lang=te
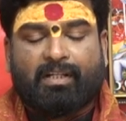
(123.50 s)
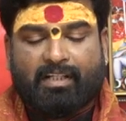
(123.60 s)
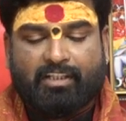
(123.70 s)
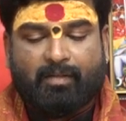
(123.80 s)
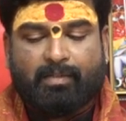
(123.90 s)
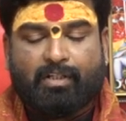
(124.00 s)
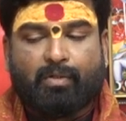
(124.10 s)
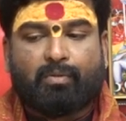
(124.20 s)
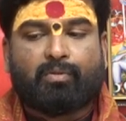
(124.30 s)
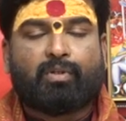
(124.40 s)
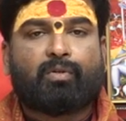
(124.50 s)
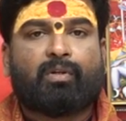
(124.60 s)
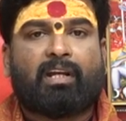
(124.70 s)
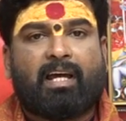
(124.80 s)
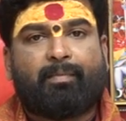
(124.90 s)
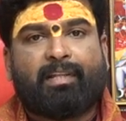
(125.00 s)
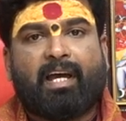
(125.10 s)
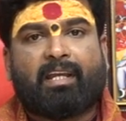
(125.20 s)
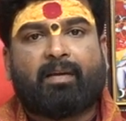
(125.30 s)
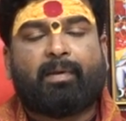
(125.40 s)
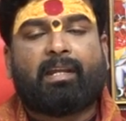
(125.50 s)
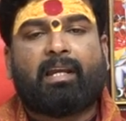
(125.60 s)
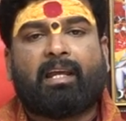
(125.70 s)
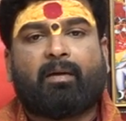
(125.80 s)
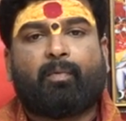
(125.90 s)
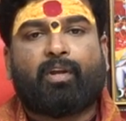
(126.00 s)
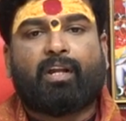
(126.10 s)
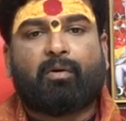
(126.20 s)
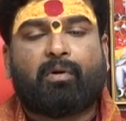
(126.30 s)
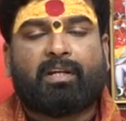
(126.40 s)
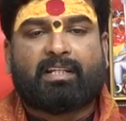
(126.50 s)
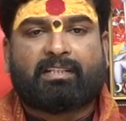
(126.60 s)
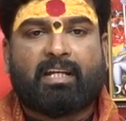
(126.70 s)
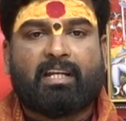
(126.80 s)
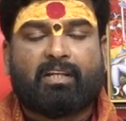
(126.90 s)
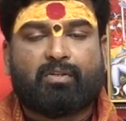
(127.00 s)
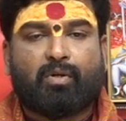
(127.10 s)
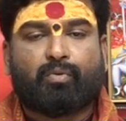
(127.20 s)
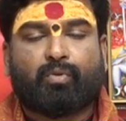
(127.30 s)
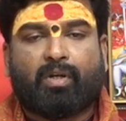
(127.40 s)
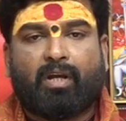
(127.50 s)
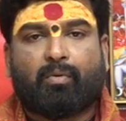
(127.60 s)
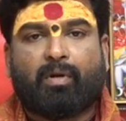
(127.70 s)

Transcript: నష్టం జరుగుతూ లాభదాయకమైన లేకపోయినా కూడా నష్టాలు ఎదురవుతున్నా